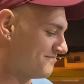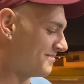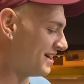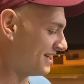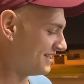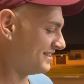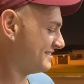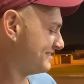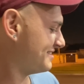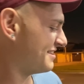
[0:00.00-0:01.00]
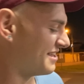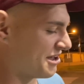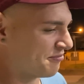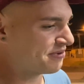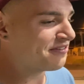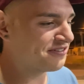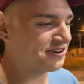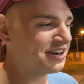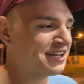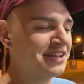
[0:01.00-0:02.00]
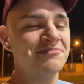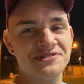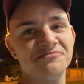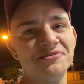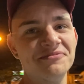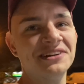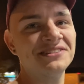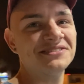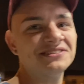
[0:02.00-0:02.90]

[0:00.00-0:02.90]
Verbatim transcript: Mas eu prefiro aqui de momento.